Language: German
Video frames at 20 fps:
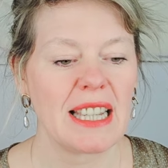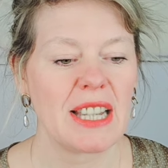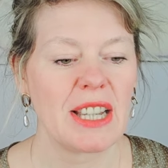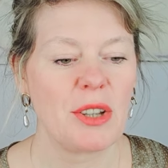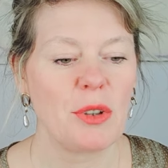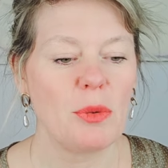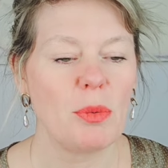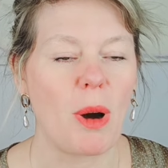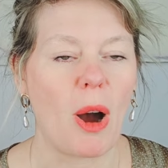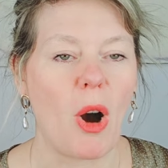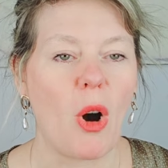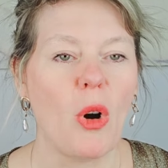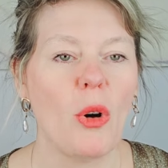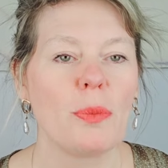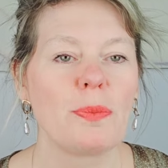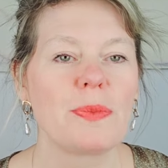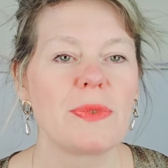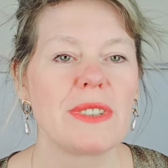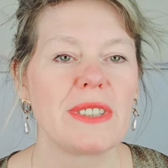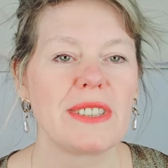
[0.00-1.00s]

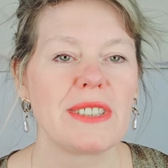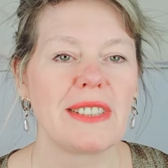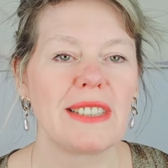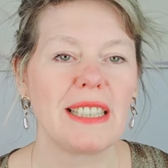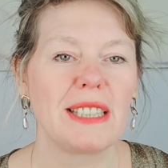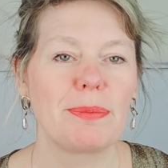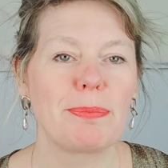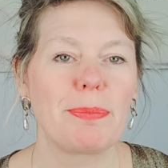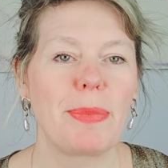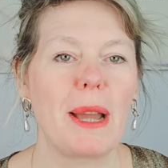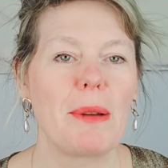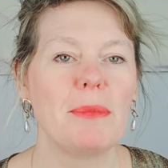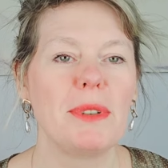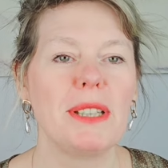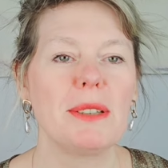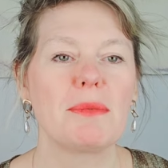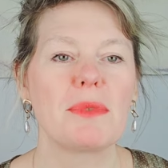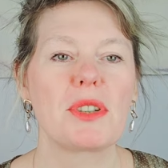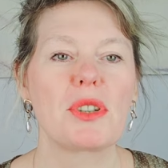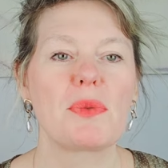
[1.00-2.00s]
überhaupt dich beim
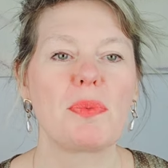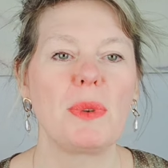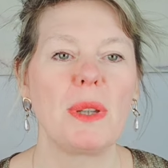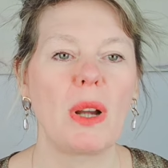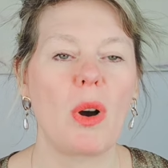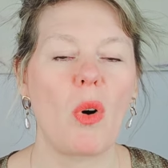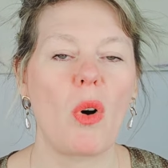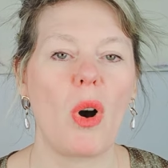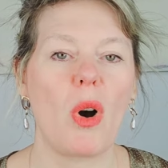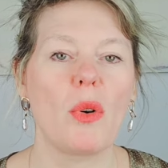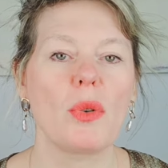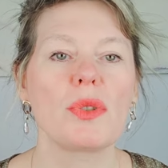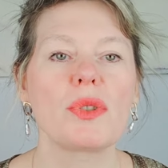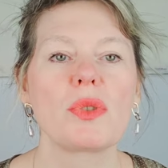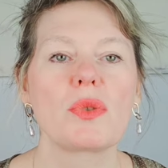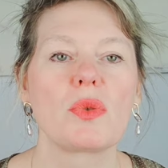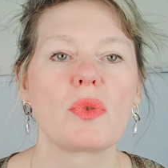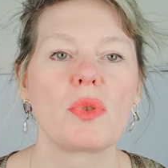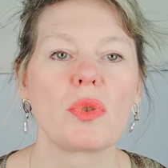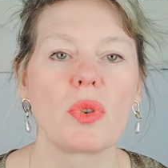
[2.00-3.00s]
Liebesspiel auch
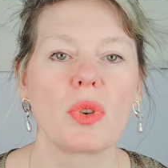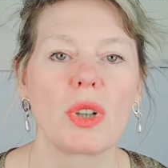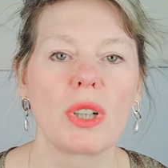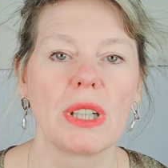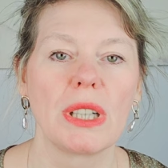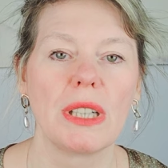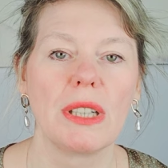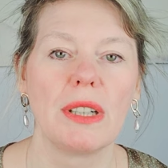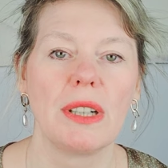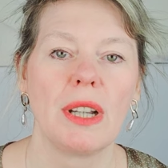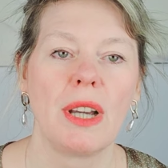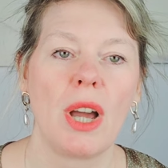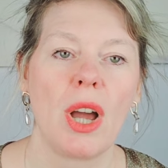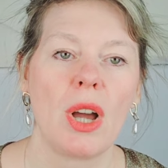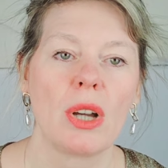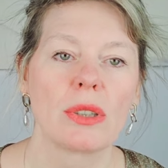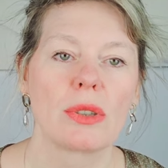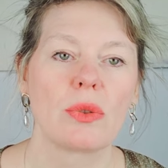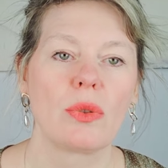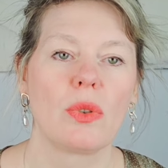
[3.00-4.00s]
auszudrücken.
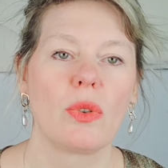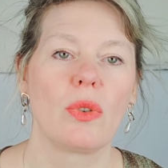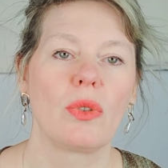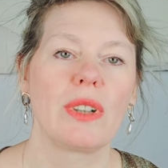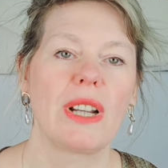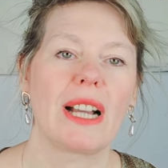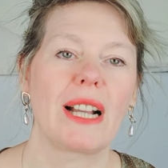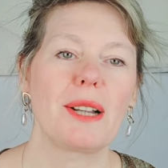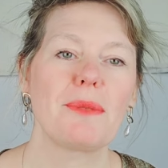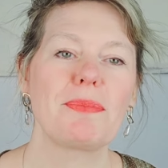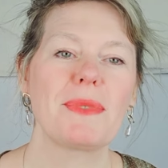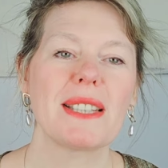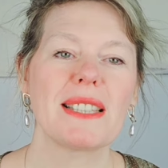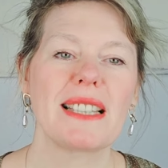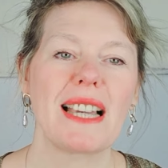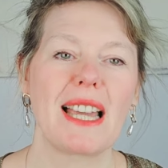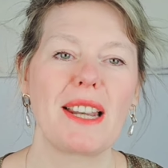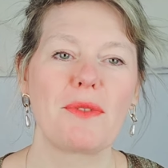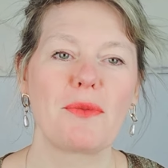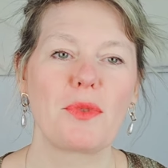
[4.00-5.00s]
So, und dann gibt es
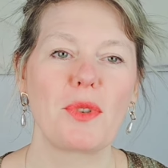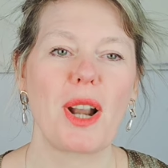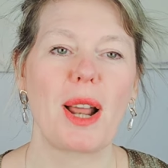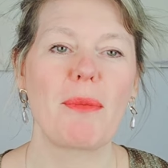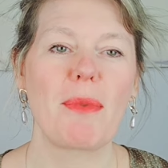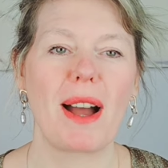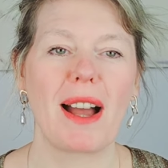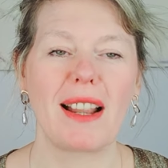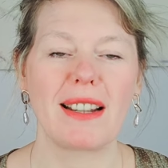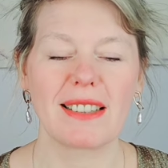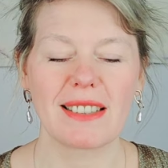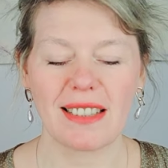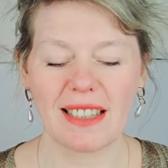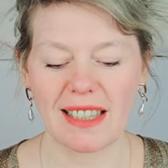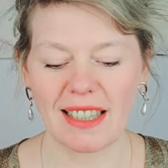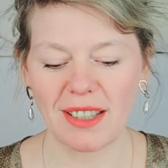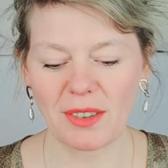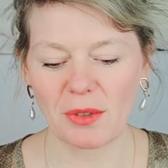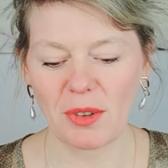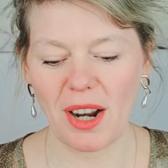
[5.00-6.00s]
einen wunderbaren
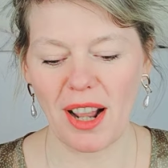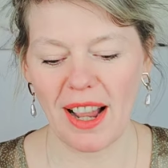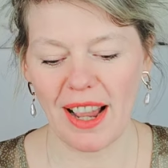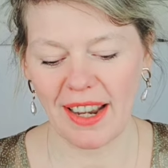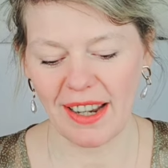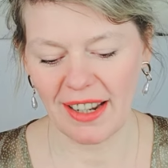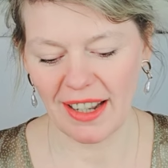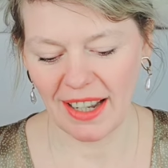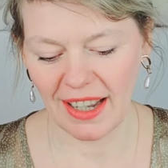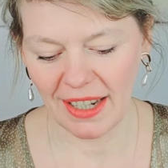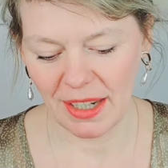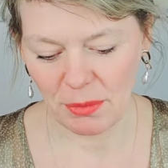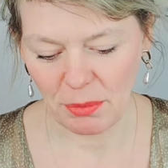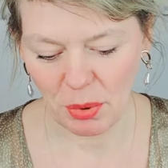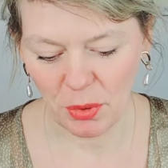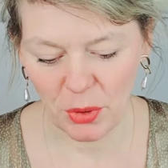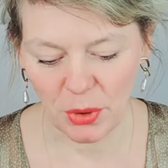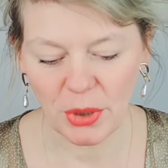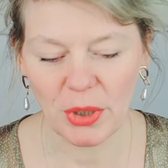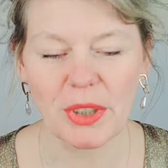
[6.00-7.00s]
Trick oder eine, eine
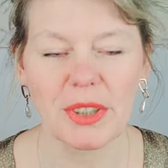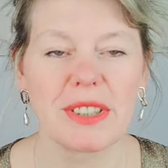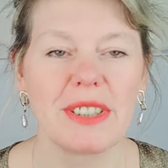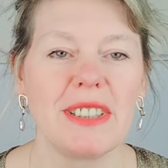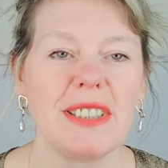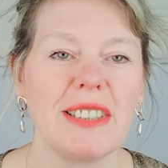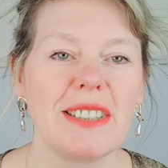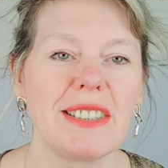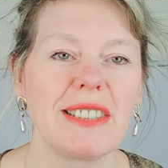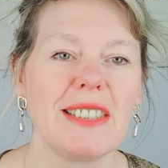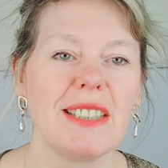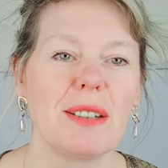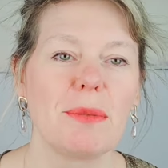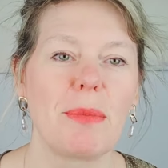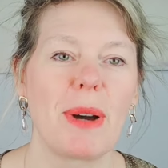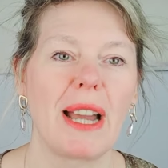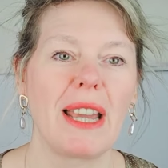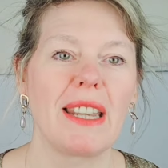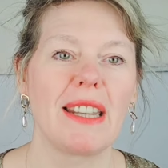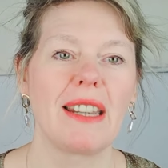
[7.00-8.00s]
Brücke, die ich hier
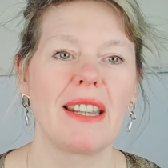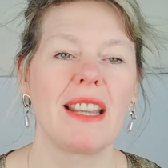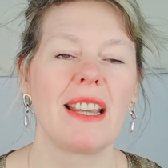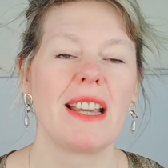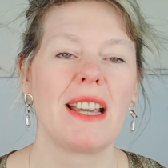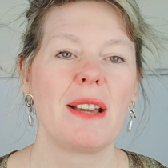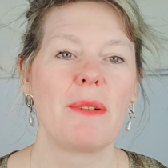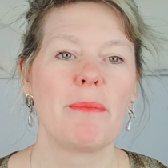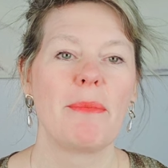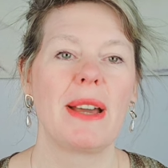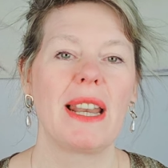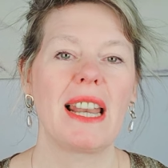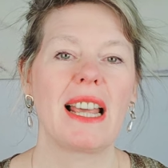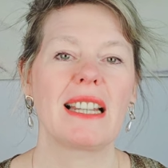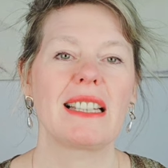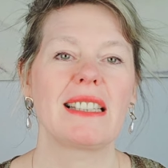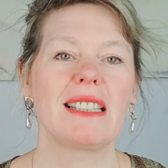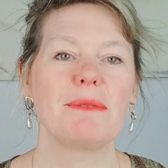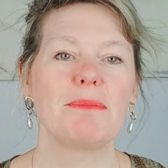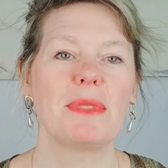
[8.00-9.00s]
meinen
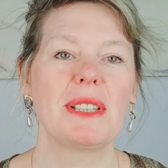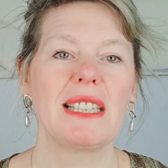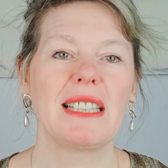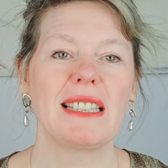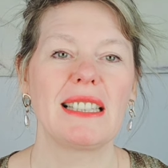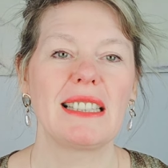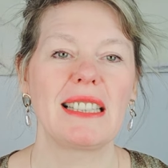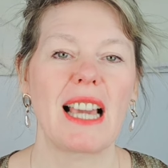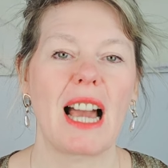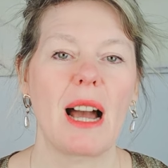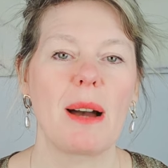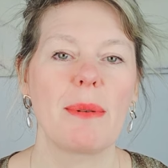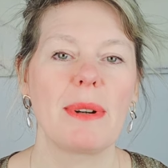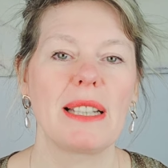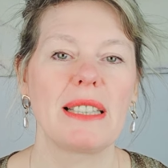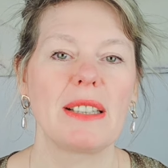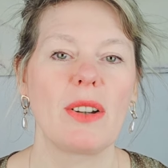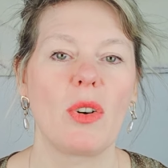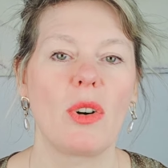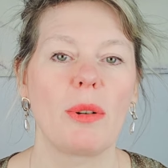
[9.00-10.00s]
Männern, die, mit denen ich
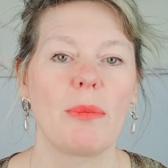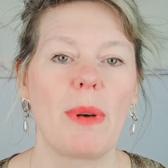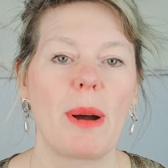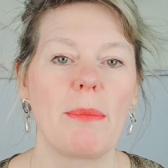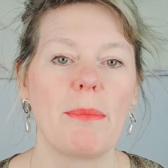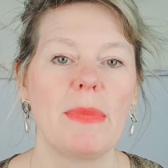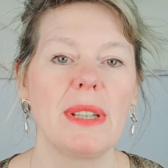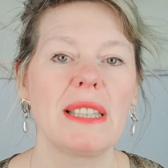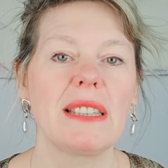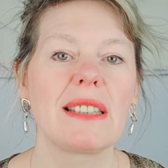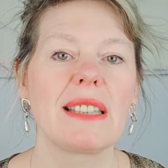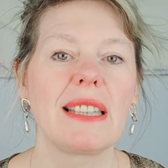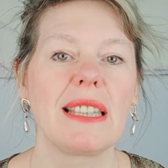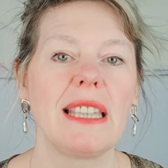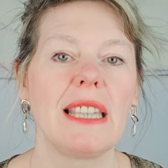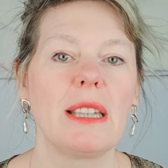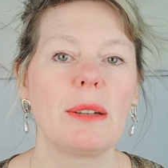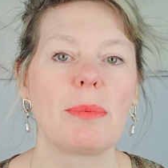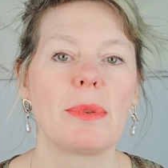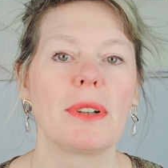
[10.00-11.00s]
arbeite, auch immer
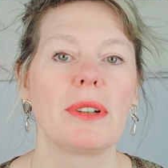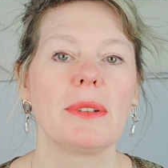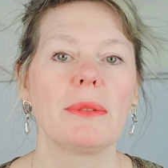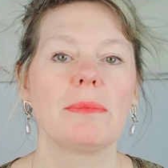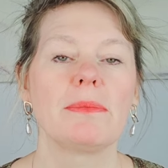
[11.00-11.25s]
mitgebe.